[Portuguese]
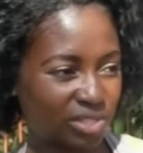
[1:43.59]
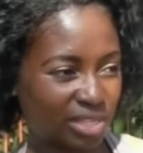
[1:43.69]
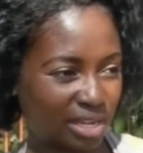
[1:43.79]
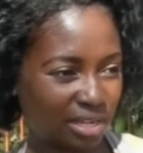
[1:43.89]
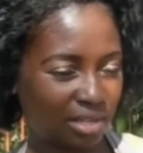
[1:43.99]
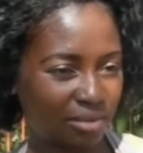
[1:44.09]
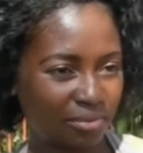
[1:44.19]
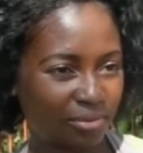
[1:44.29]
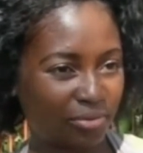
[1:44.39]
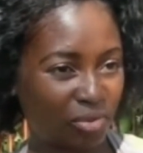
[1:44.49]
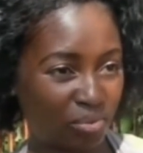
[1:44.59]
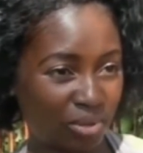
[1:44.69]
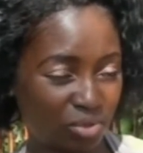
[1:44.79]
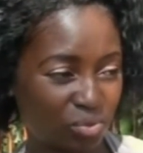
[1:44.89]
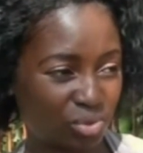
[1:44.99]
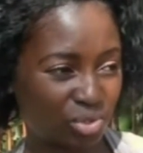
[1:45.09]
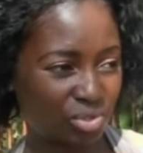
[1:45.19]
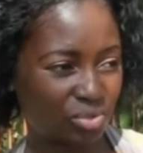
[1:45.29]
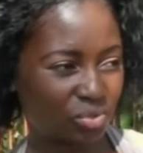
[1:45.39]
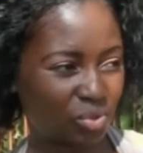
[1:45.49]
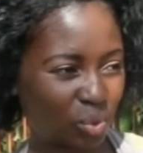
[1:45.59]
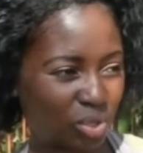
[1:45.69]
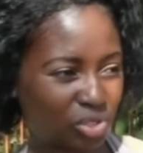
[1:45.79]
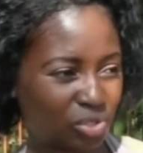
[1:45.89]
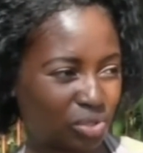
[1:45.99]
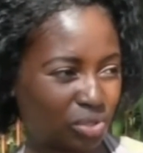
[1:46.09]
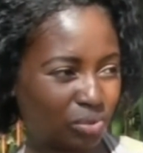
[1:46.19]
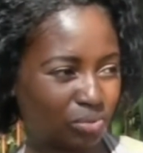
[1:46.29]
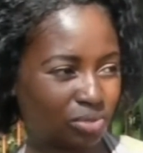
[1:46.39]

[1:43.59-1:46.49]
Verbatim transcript: com sangue, vômitos, dores de,